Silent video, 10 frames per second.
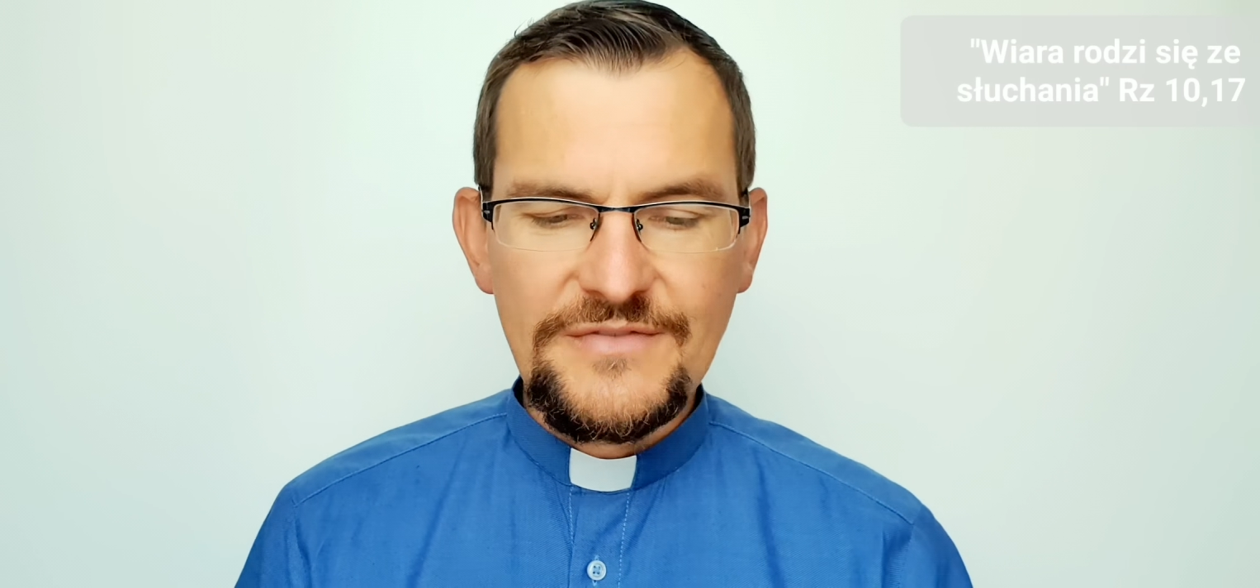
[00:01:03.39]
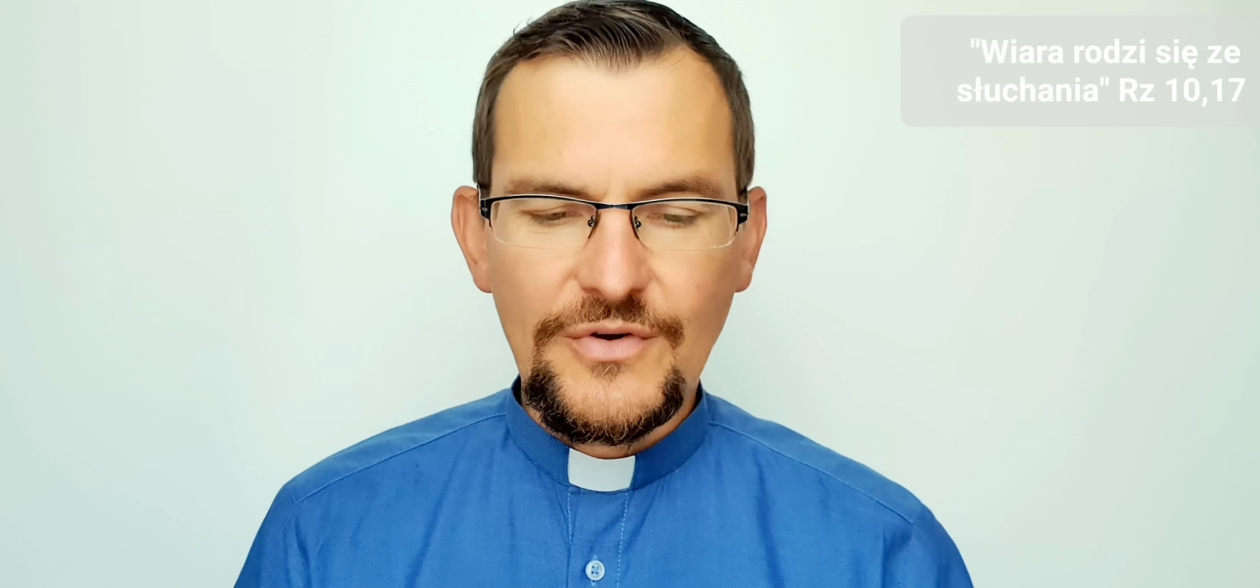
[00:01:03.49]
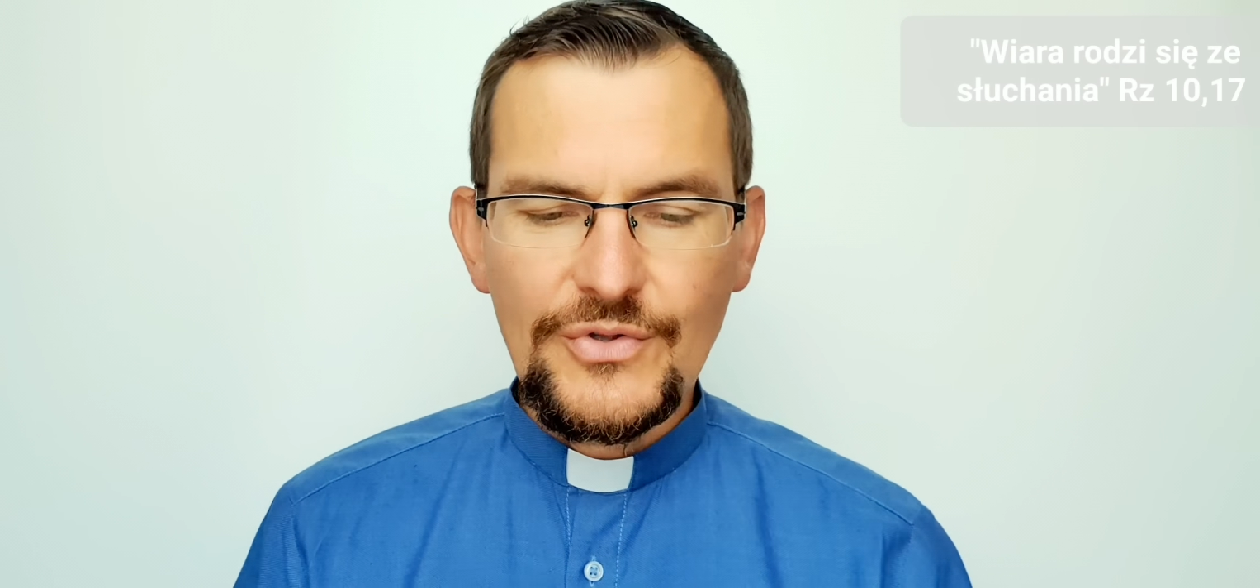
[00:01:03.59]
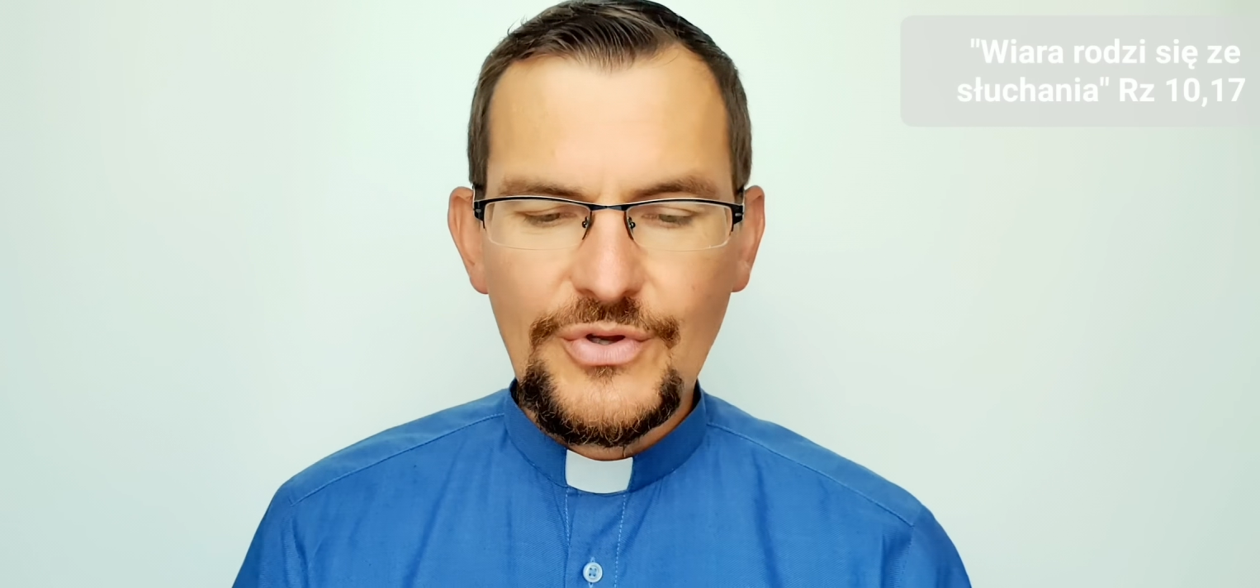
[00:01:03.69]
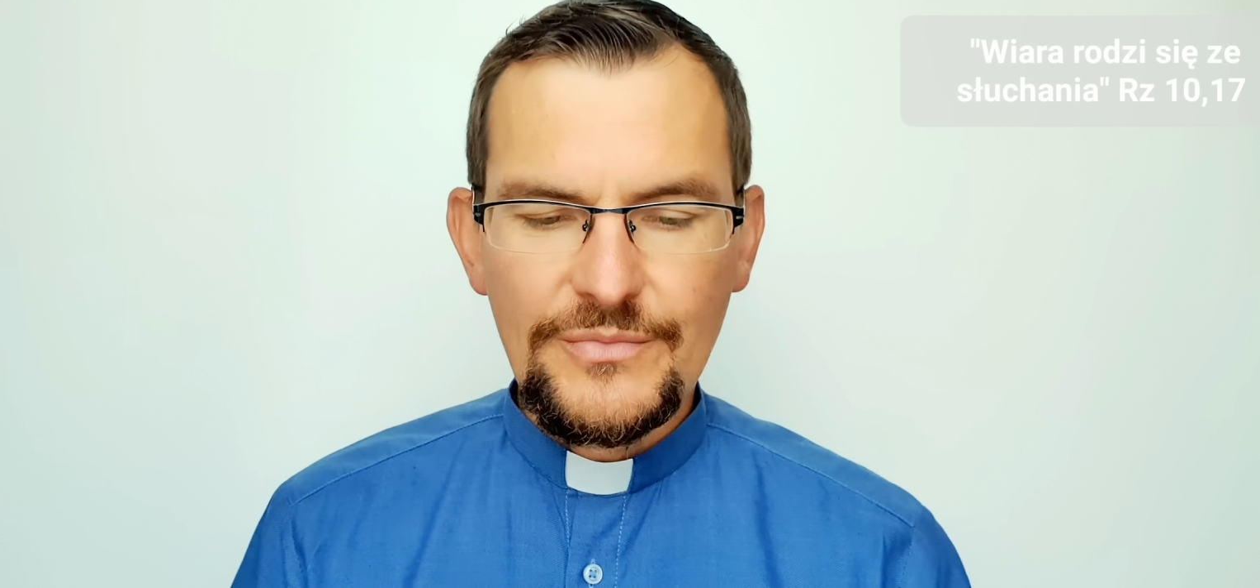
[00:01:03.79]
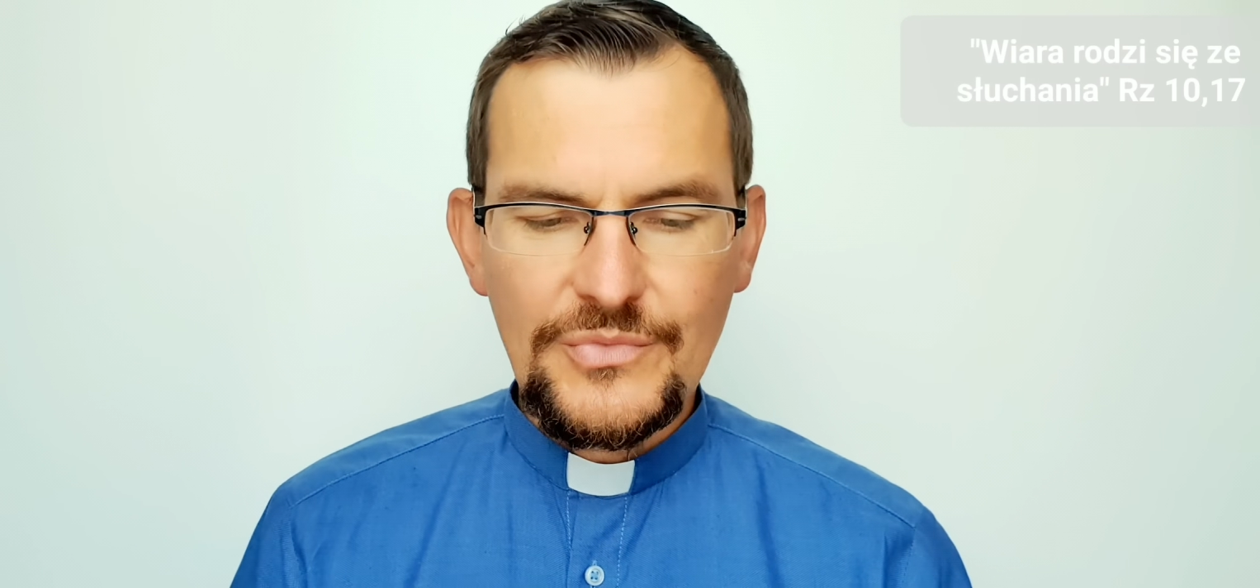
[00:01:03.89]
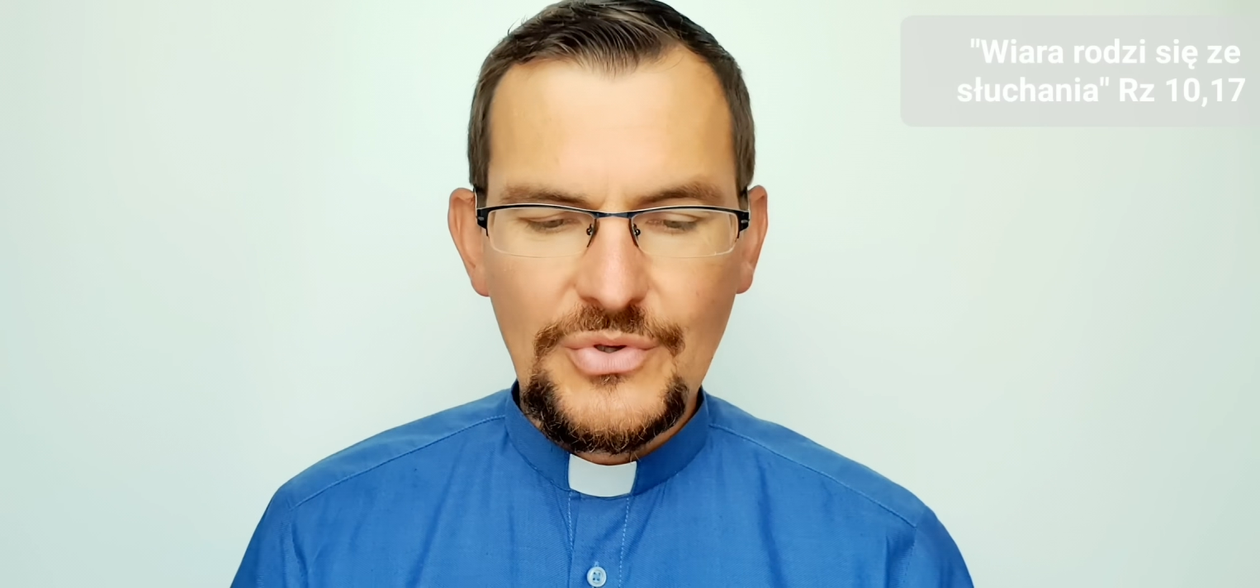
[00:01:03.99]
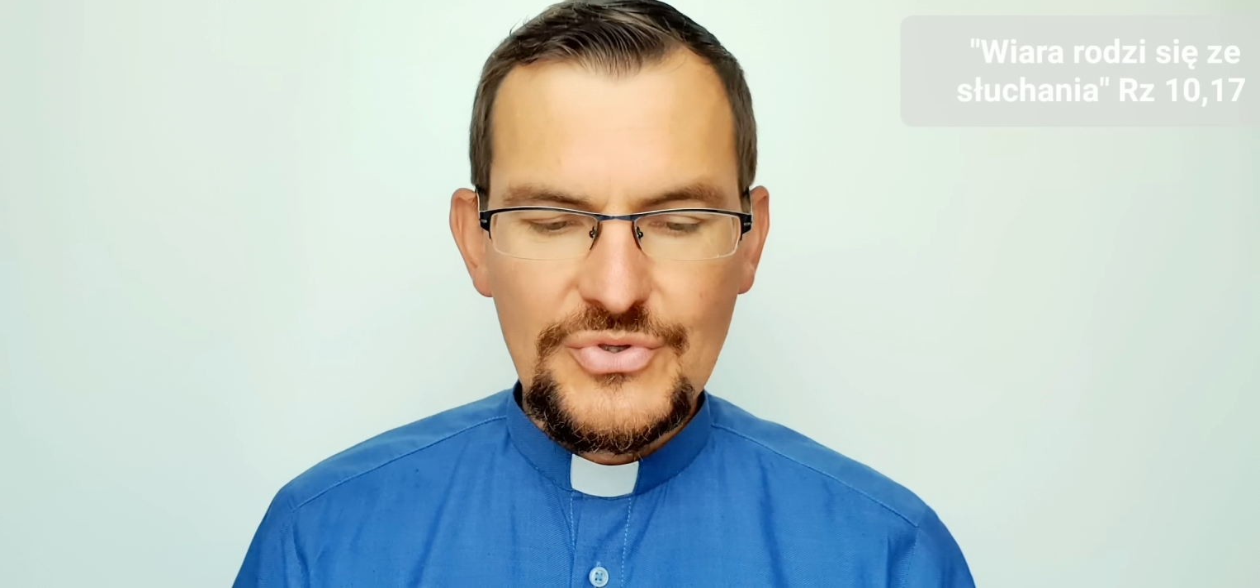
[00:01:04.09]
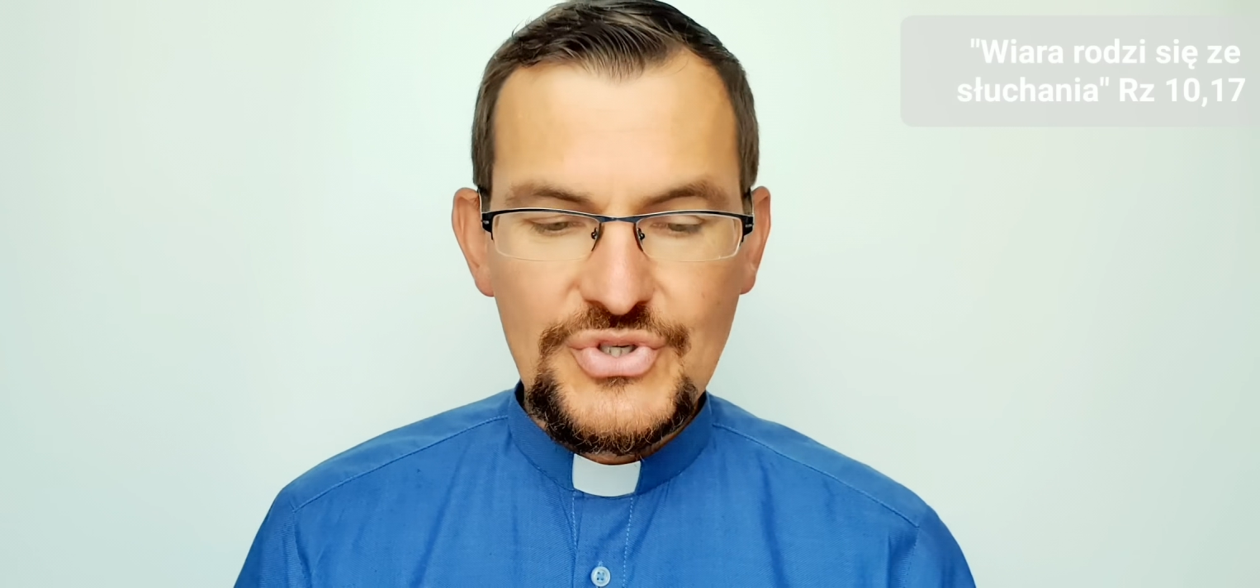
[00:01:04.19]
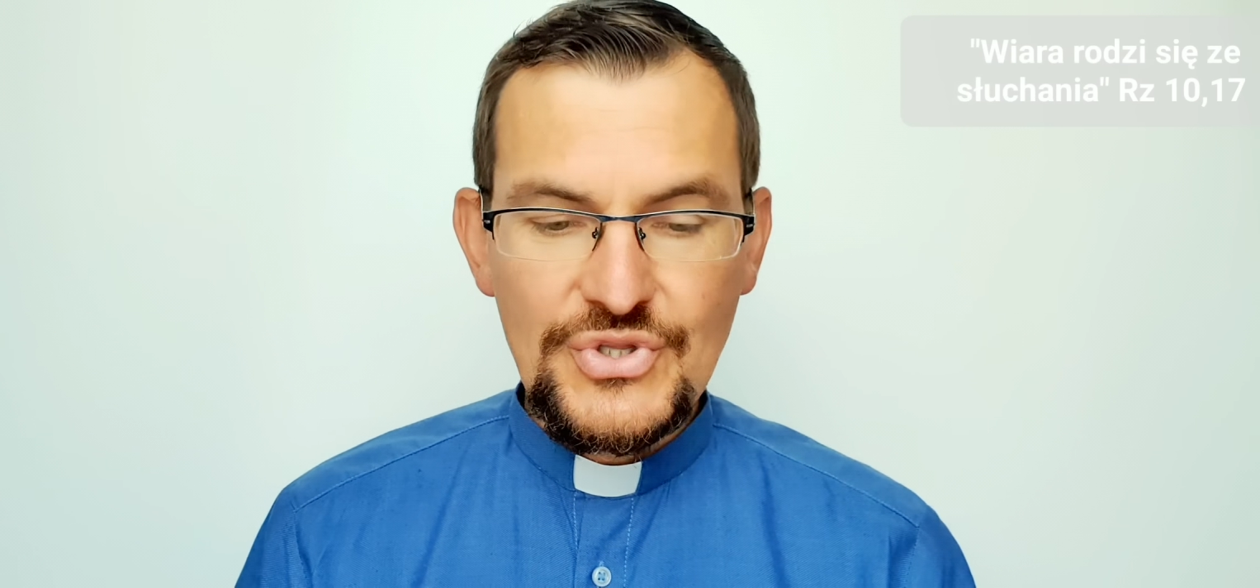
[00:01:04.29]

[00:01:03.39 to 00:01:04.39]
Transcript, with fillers: wodą do